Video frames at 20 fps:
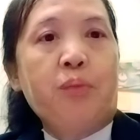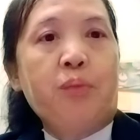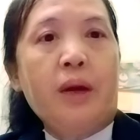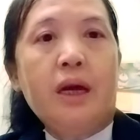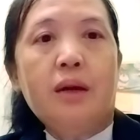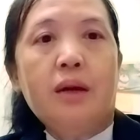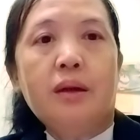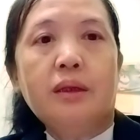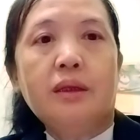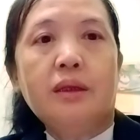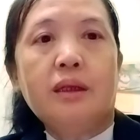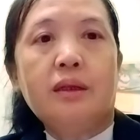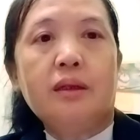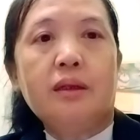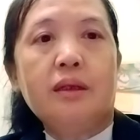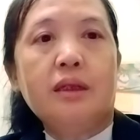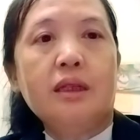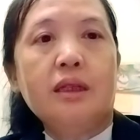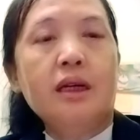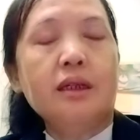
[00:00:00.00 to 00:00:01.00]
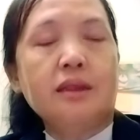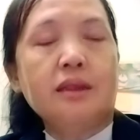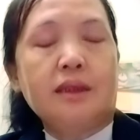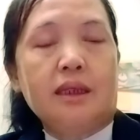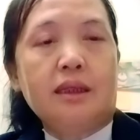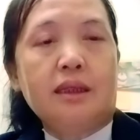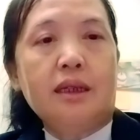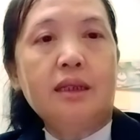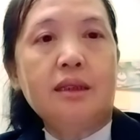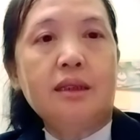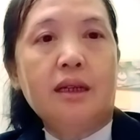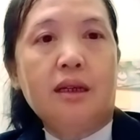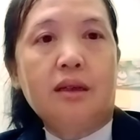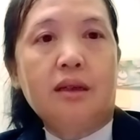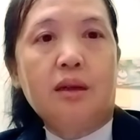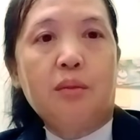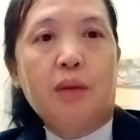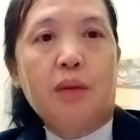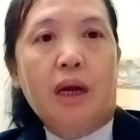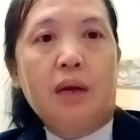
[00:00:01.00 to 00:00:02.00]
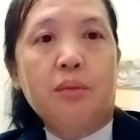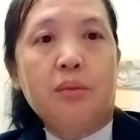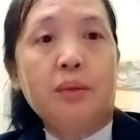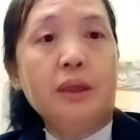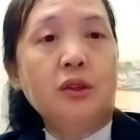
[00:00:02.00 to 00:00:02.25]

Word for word: bé nên sẽ tới chơi nó mà